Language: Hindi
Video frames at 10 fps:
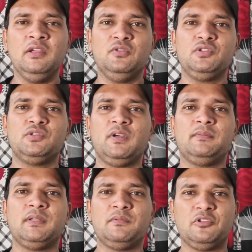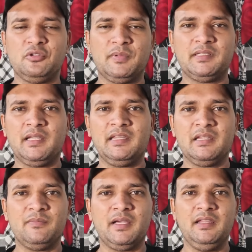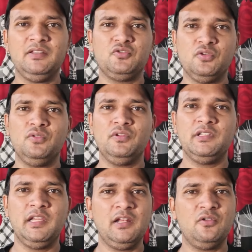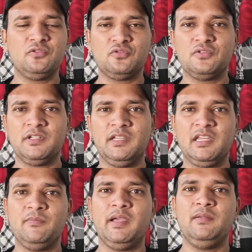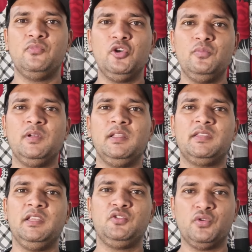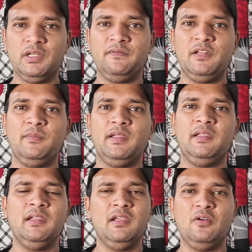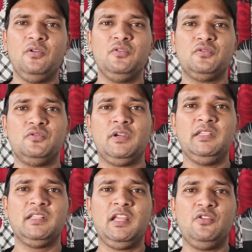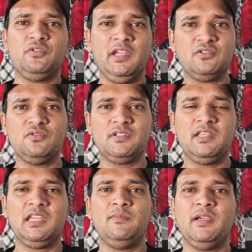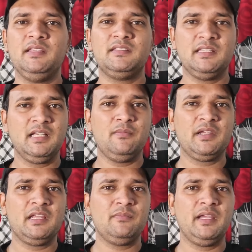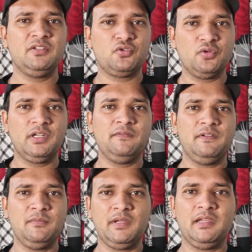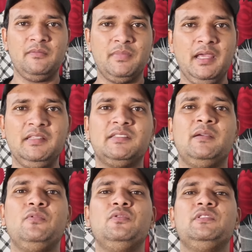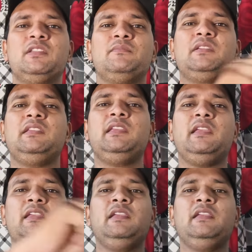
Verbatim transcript: दोस्तों आप सबको तो पता है कि भाई जो ये लोग सोच रहे हैं कि भाई भूल भुले थ्री छोटी फिल्में है और दोस्तों कई सारे लोग ये सोच रहे हैं कि भाई सिंगम अगेन भाई छोटी फिल्में हैं भाई सब उन सब की ये